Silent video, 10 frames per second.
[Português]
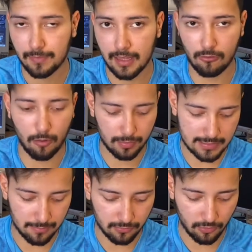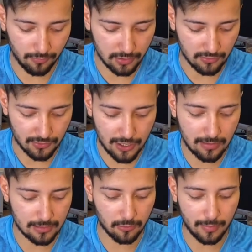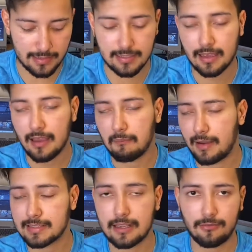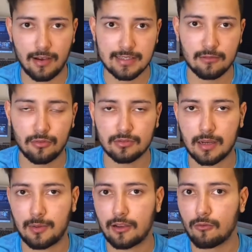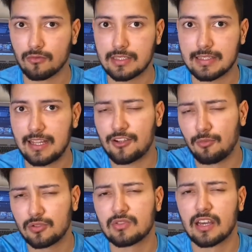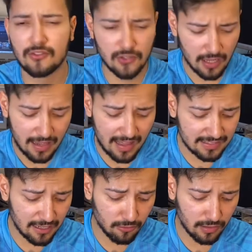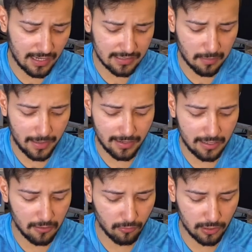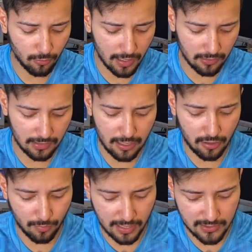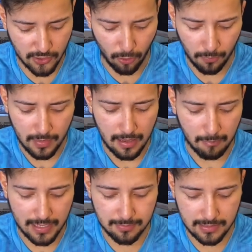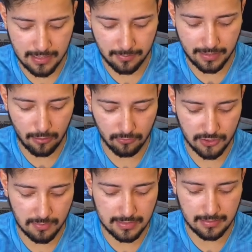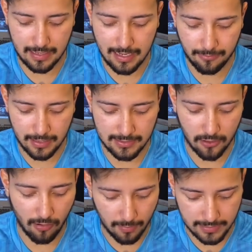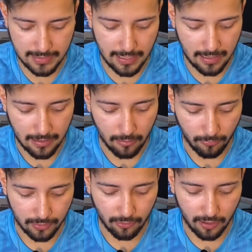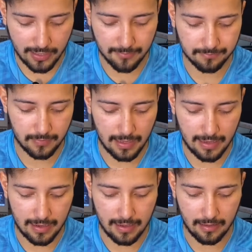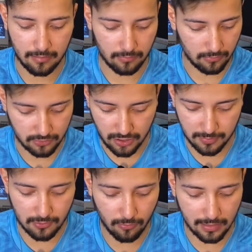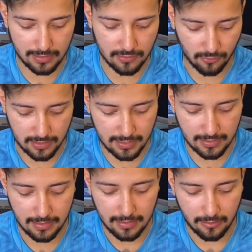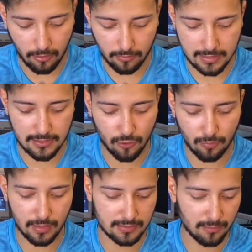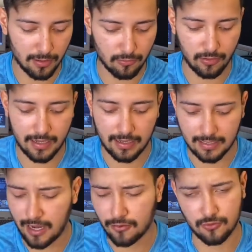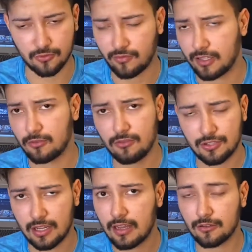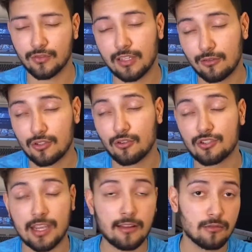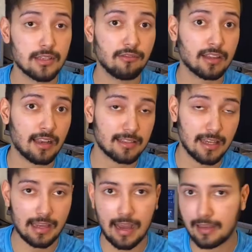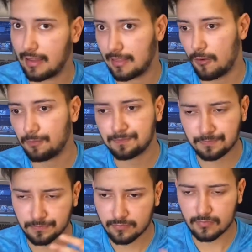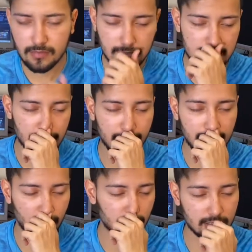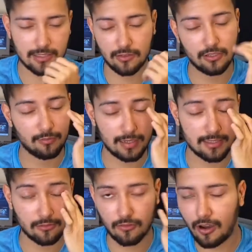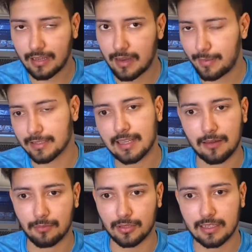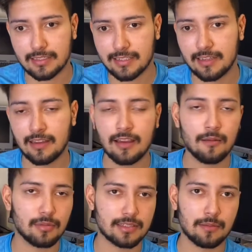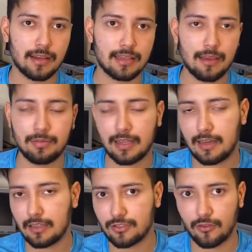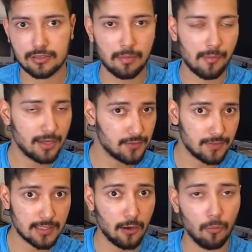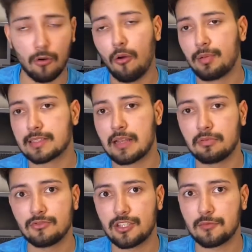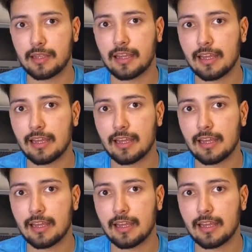igual por exemplo o Novo Horizontino, a Tombense, mas que fazem um bom trabalho consistente há muitos anos, até colocaria também aí o Ituano né, e o Mirassol, mas por exemplo aí alguns times relevantes, igual o ABC, o Vitória, é, times com grande torcida, igual o Criciúma, Sampaio Correia, Náutico, Juventude, Juventude hoje que inclusive está na Série A, né, então você vê o torcedor aí do Paysandu, olha, né, pensar, ah, poderia ser, por exemplo, a equipe na, de volta à primeira divisão, ou, por exemplo, um time